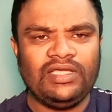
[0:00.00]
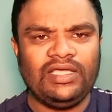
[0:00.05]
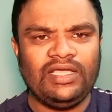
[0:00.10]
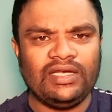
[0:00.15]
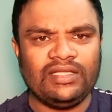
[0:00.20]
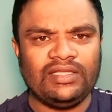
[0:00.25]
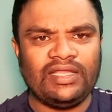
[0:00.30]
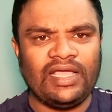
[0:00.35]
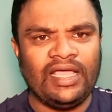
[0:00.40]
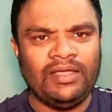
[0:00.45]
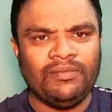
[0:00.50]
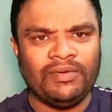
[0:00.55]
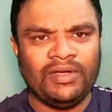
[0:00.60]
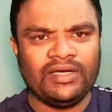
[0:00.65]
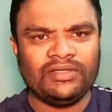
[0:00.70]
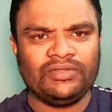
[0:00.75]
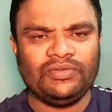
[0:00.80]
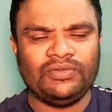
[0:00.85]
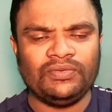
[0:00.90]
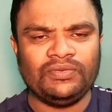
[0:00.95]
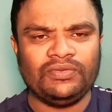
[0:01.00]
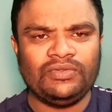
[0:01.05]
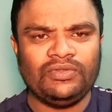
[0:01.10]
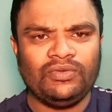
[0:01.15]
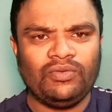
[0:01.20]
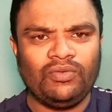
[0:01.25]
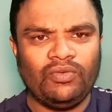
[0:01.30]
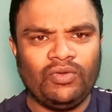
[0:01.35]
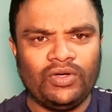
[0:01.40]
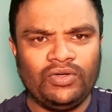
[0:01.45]
এর দায়ভার তো
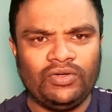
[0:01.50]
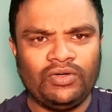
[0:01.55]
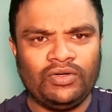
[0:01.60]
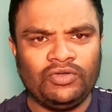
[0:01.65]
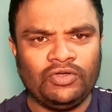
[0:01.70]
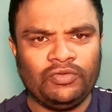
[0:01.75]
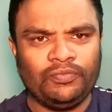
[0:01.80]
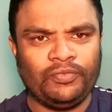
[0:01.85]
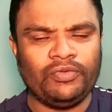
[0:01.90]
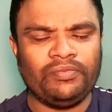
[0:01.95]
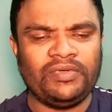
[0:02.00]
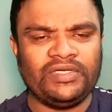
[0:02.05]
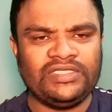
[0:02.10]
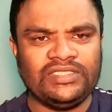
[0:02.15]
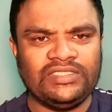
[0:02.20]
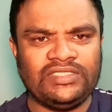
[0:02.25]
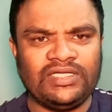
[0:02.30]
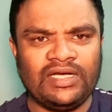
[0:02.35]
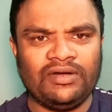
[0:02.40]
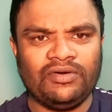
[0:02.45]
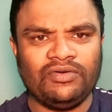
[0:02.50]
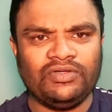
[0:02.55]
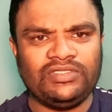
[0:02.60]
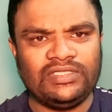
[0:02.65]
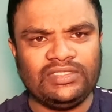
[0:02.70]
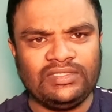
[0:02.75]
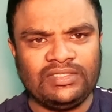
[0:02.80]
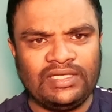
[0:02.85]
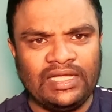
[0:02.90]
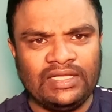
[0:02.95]
অন্যান্য প্রবাসী যারা রয়েছে
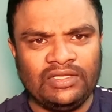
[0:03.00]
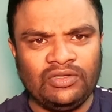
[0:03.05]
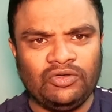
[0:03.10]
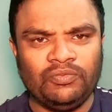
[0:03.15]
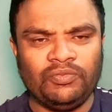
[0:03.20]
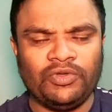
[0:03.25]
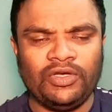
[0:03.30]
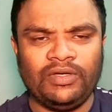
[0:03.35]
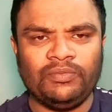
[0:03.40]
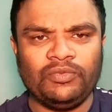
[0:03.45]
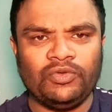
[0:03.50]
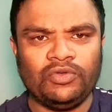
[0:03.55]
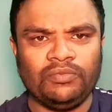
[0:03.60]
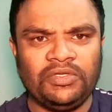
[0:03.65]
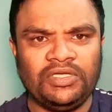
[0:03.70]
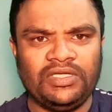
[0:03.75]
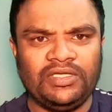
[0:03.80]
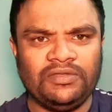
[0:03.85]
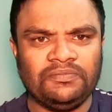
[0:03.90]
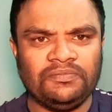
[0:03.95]
তাদের উপরে পড়বে